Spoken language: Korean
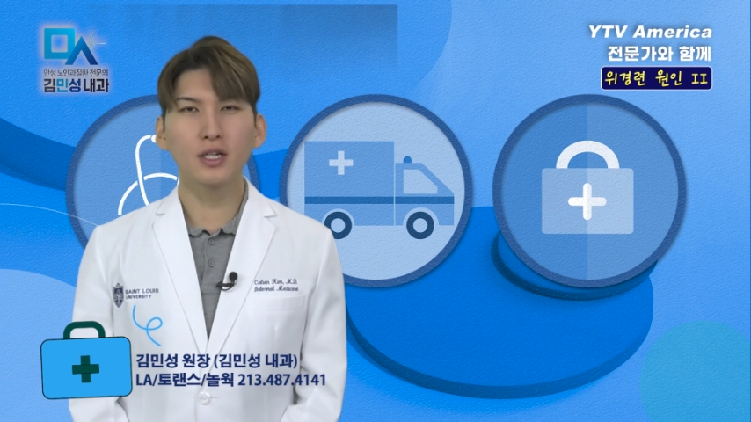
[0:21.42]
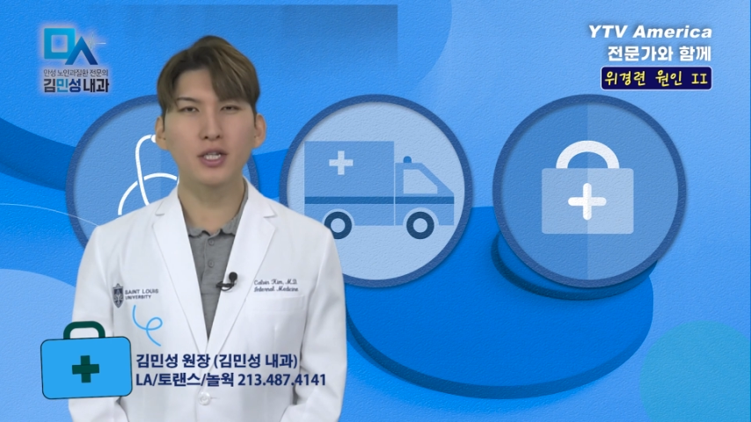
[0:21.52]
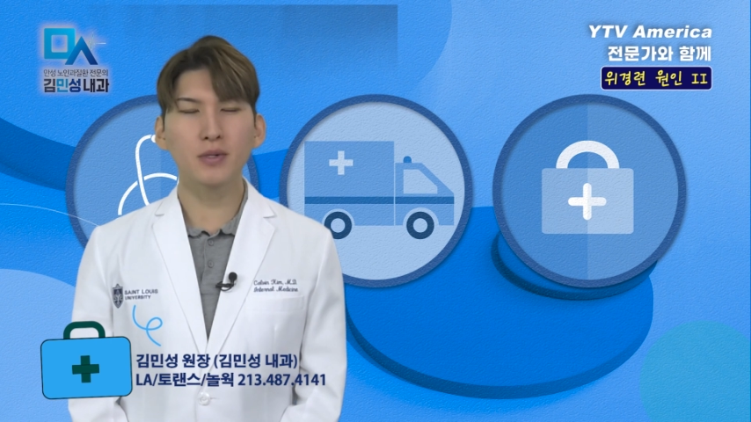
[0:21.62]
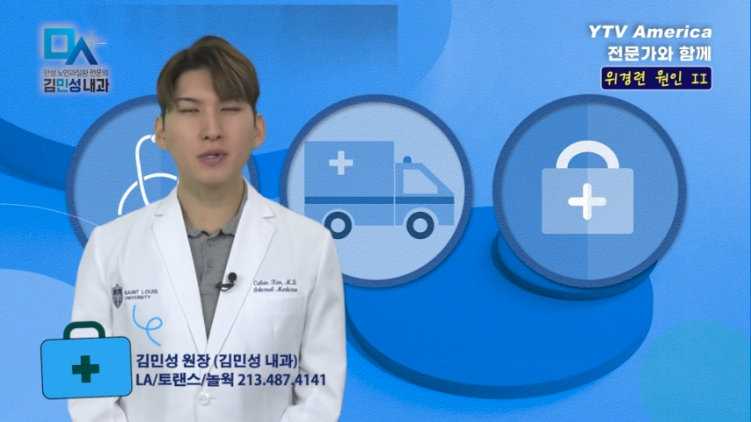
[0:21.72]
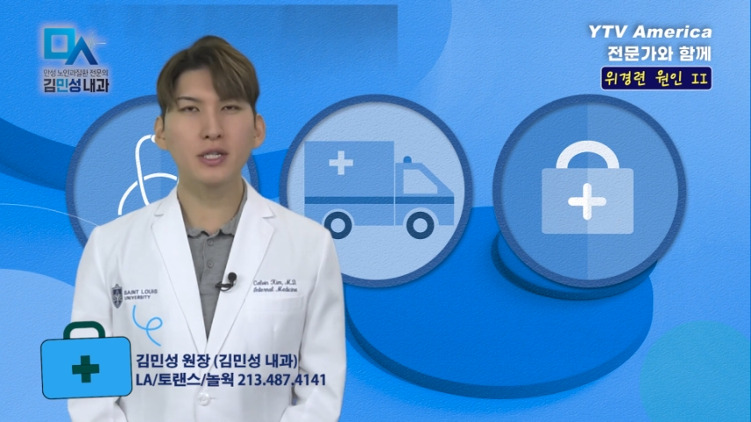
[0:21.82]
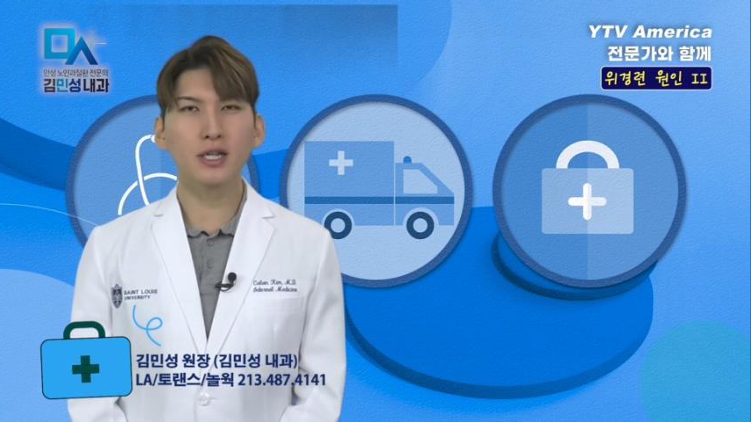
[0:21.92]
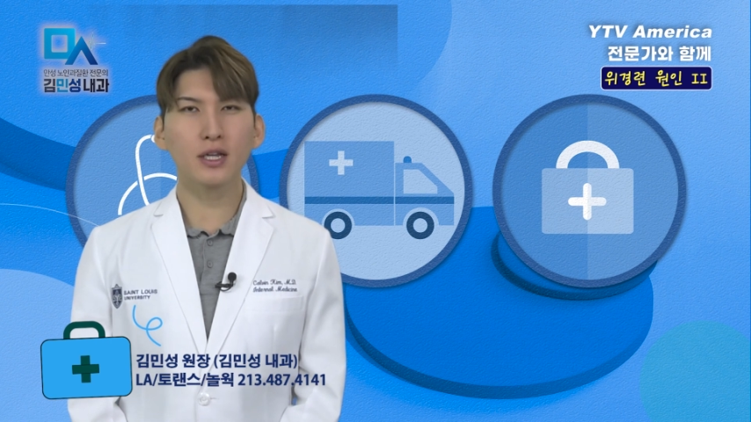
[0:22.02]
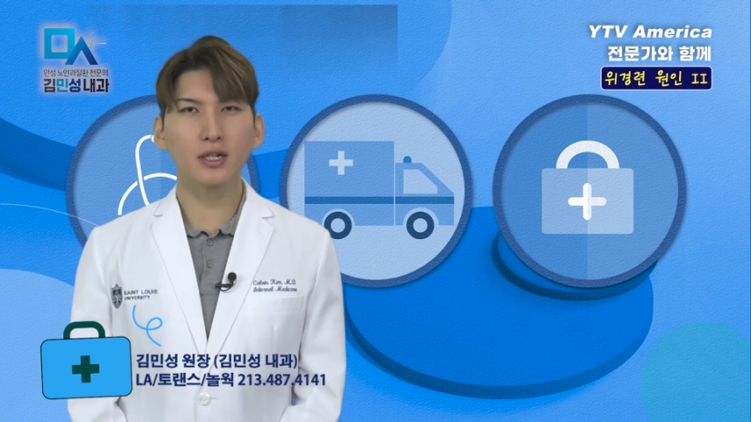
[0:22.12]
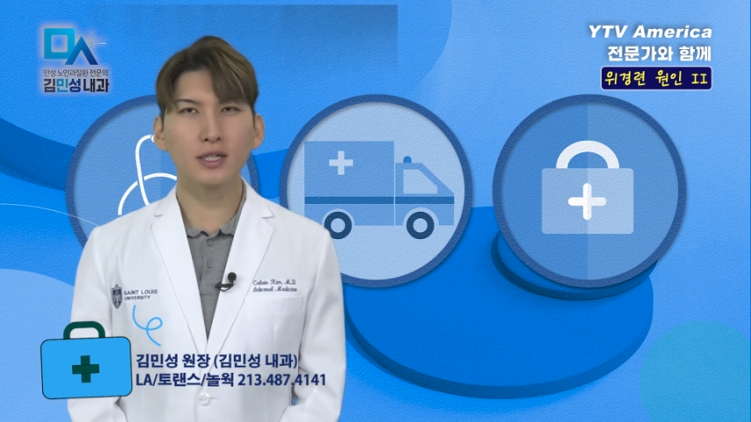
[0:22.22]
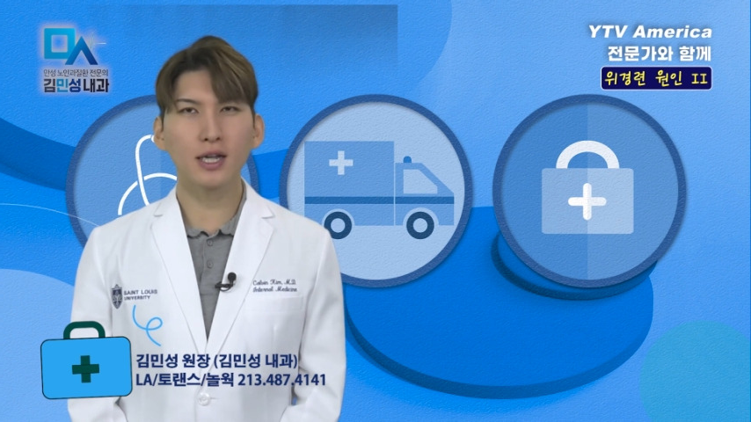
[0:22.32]

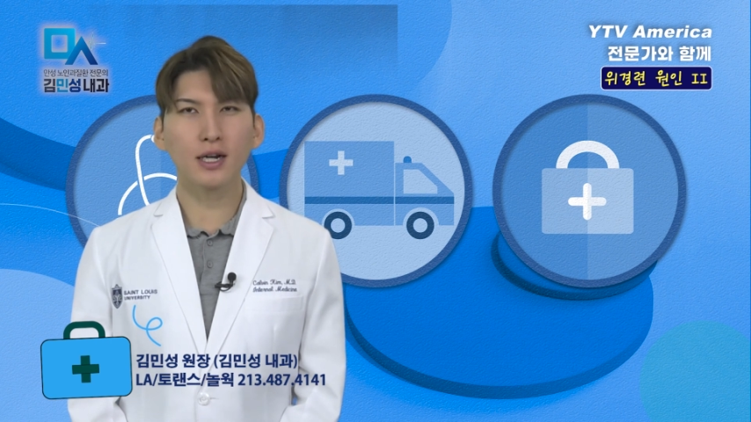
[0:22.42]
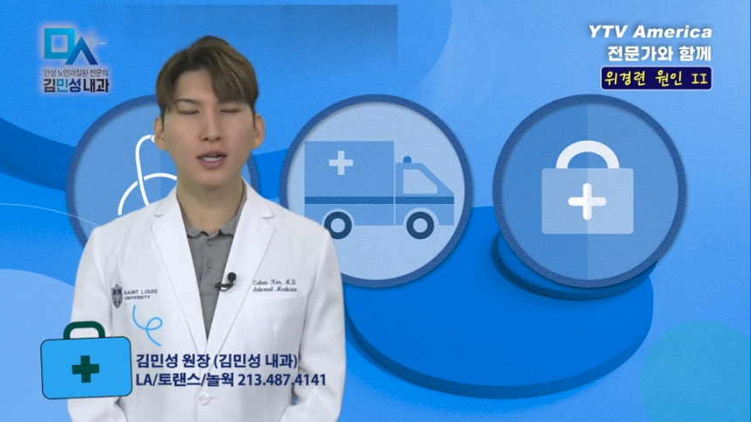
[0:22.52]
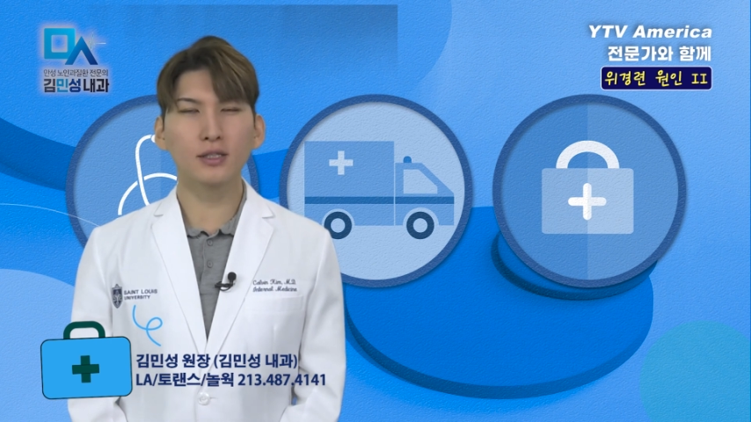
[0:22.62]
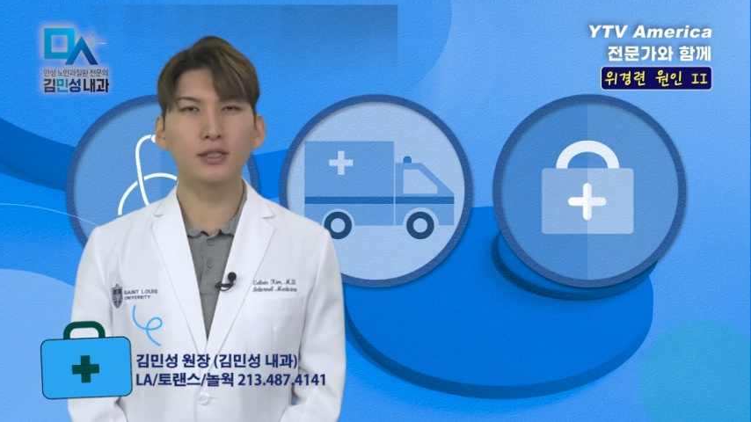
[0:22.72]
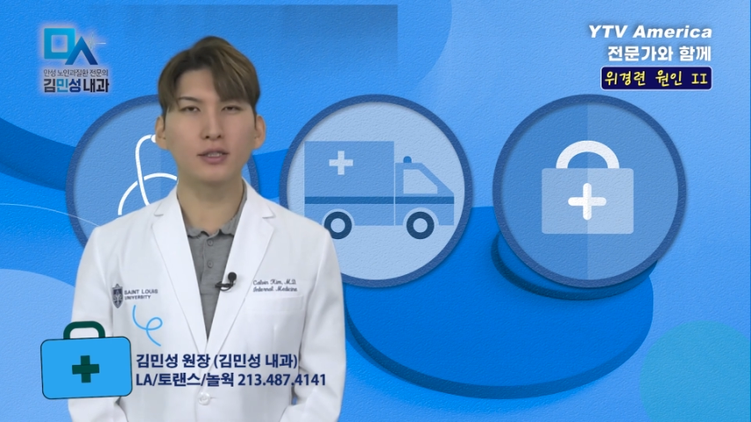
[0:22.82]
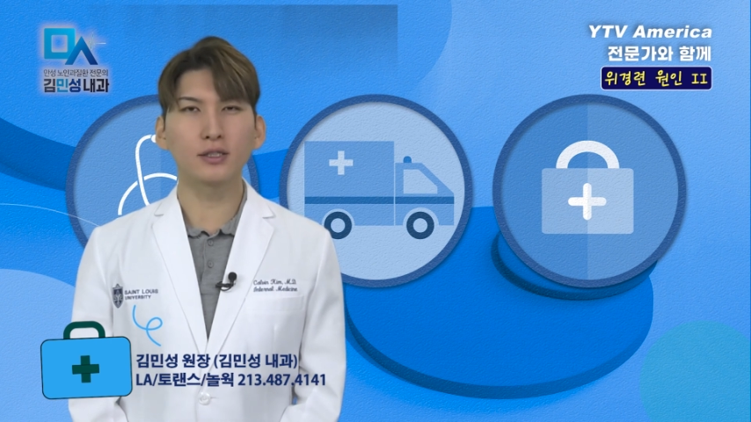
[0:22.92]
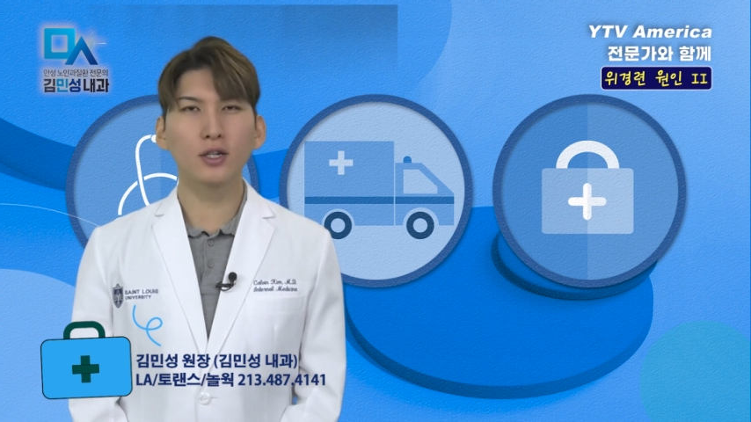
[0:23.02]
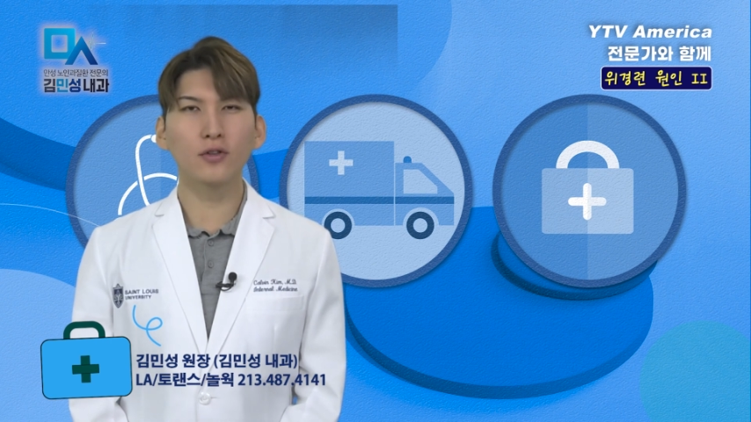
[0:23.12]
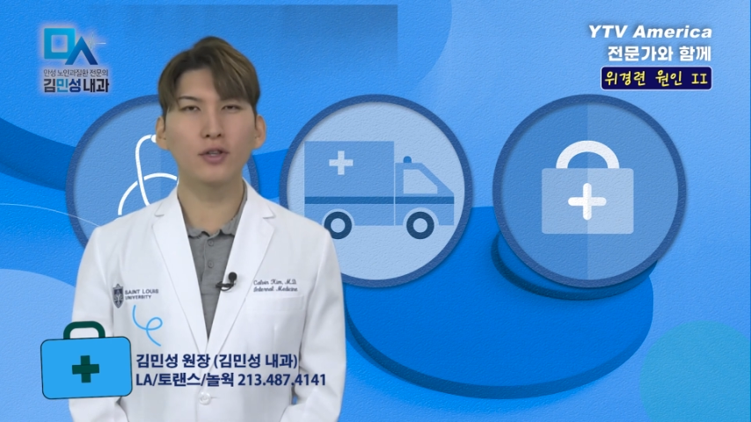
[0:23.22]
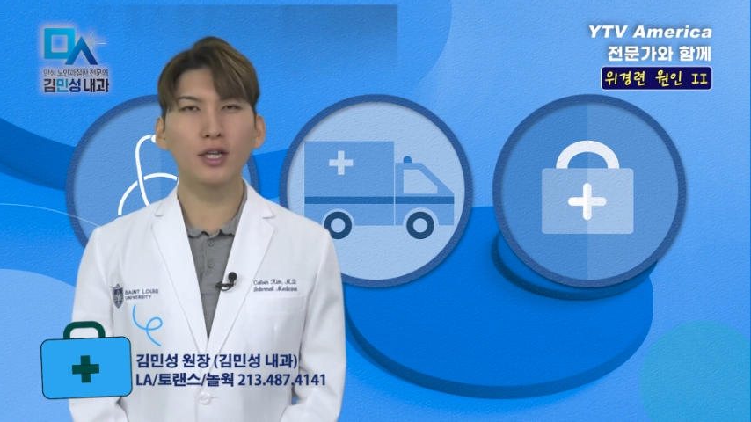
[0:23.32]
21세기를 살아가는
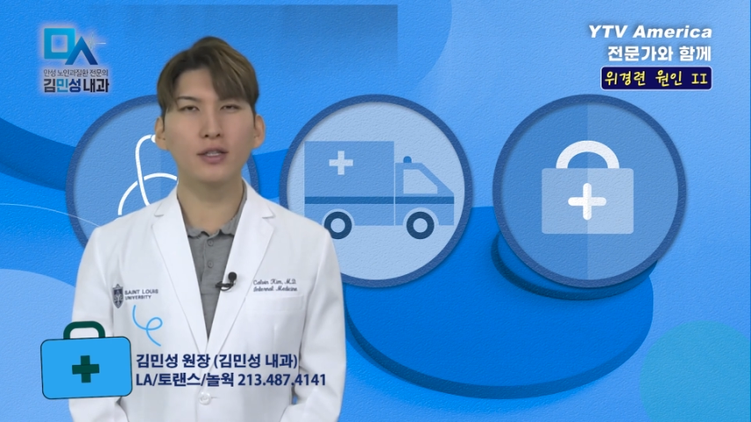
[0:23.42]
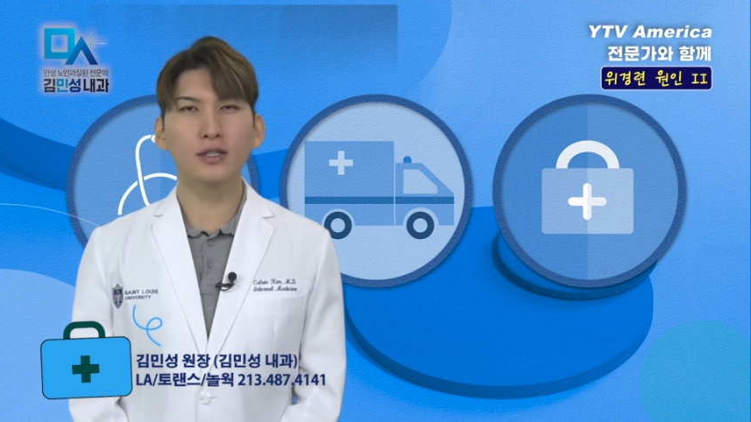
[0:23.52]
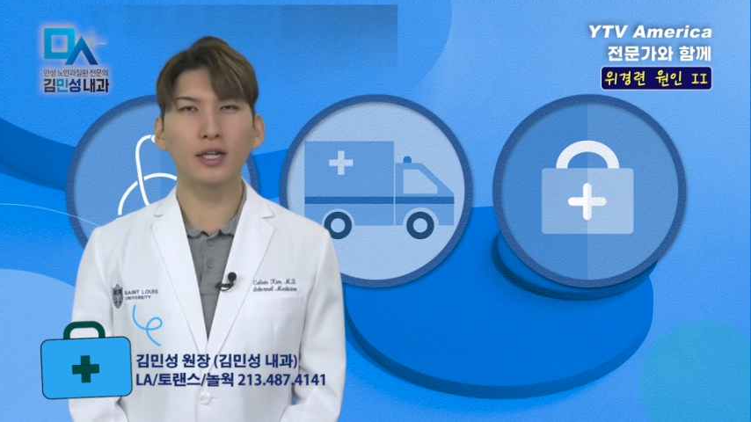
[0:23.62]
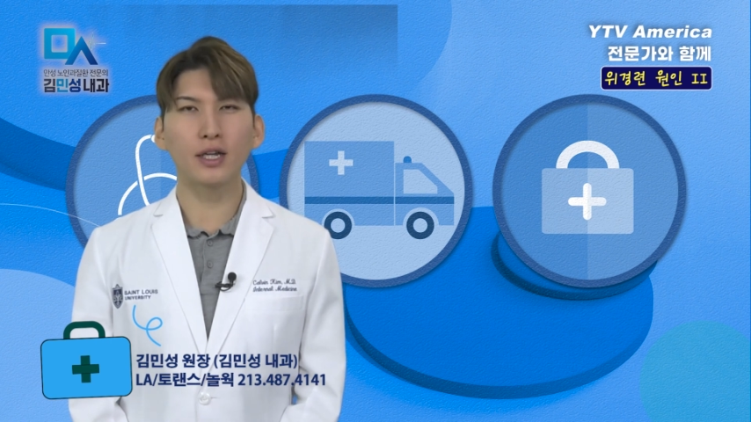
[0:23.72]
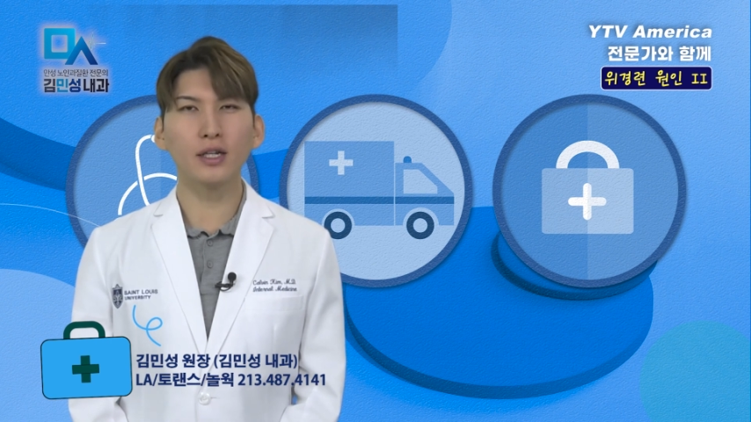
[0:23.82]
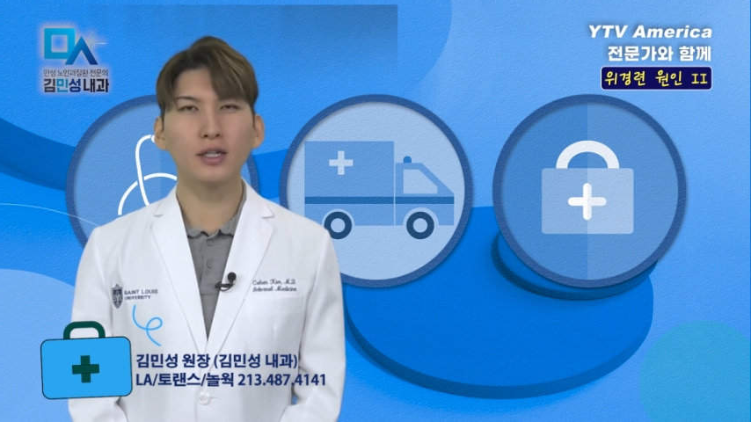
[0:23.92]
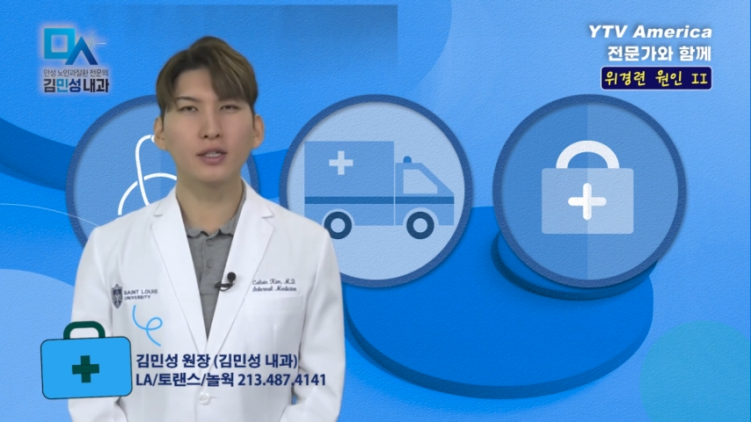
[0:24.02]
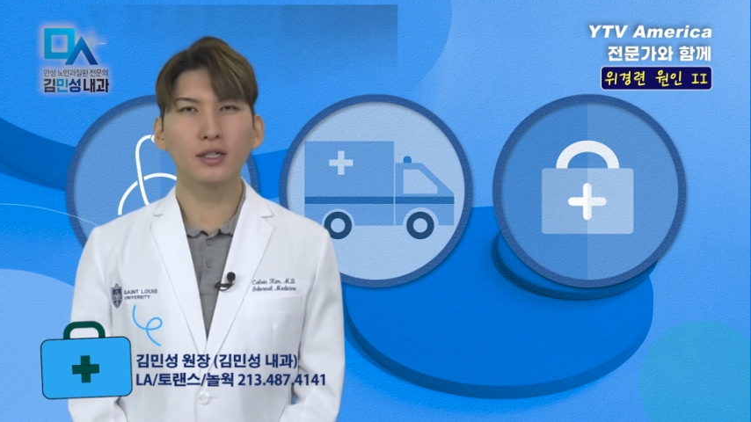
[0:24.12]
현대인들의